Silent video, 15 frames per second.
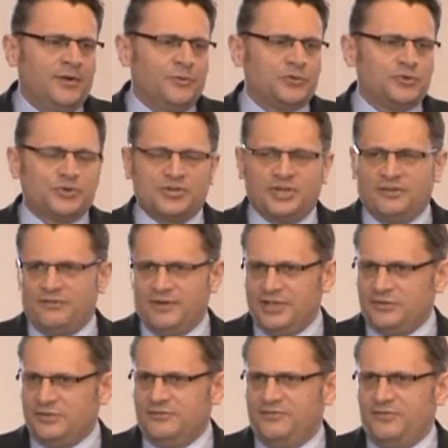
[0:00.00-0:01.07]
usłyszałem w
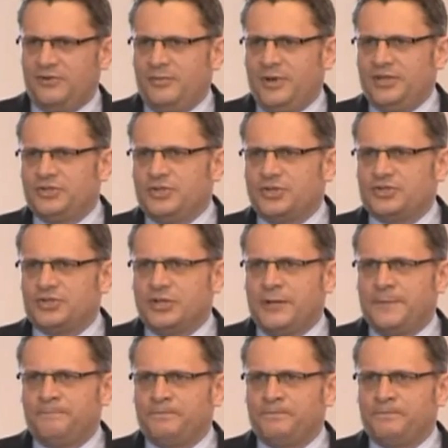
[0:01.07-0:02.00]
radio informację, że